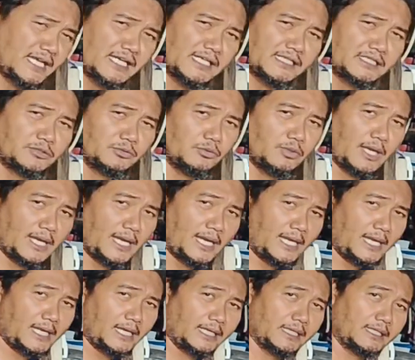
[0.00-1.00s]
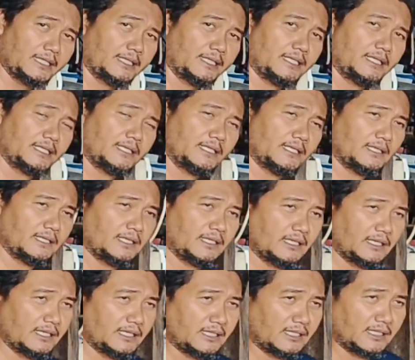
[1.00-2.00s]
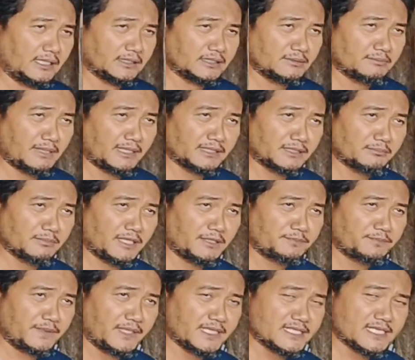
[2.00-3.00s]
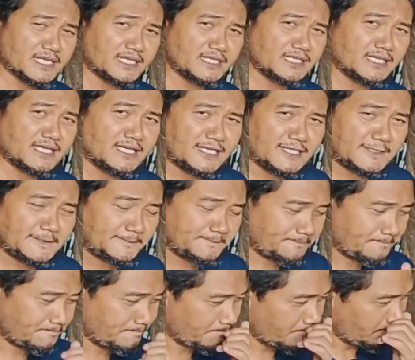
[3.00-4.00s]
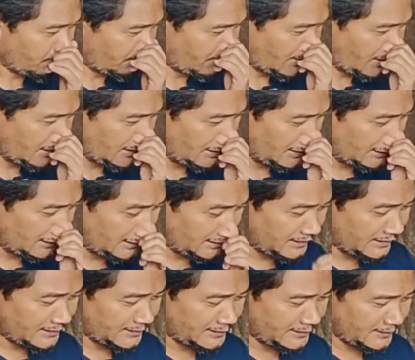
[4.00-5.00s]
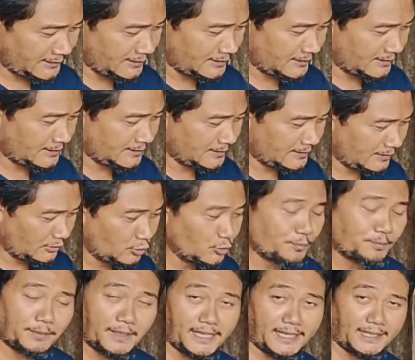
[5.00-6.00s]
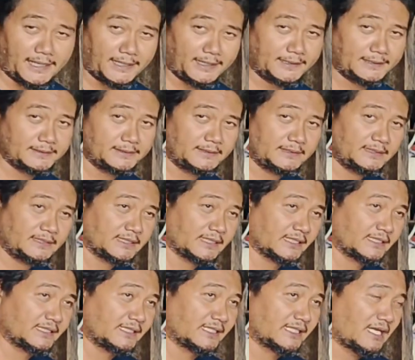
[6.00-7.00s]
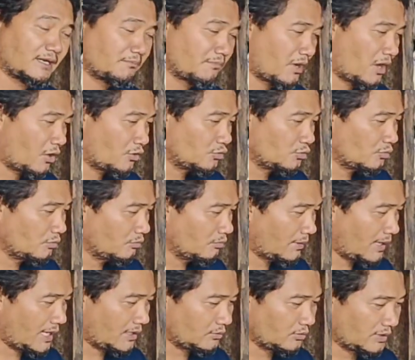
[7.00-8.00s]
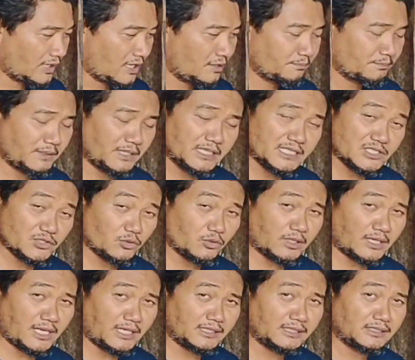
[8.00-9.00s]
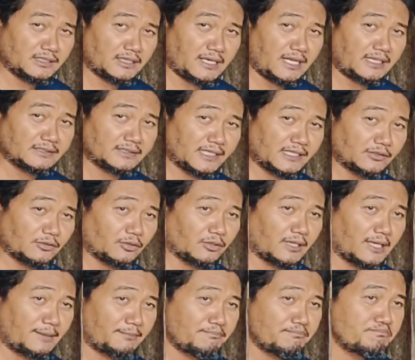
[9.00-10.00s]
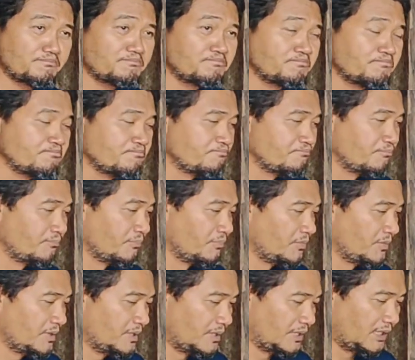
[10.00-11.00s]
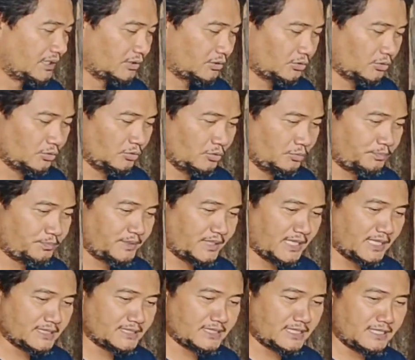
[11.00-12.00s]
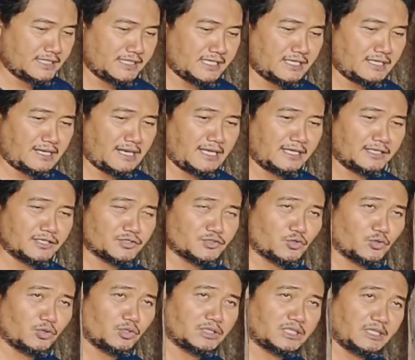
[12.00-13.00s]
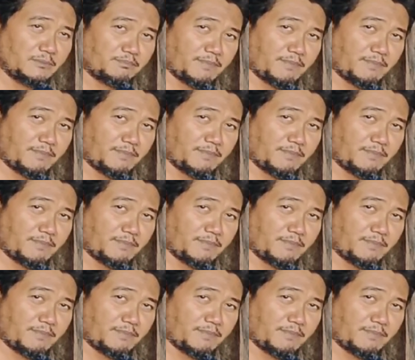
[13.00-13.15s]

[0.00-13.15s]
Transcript: yang kedua eh, teman-teman eh, biasanya eh, lupa ketika mau melakukan pengecoran lantai kolam itu biasanya langsung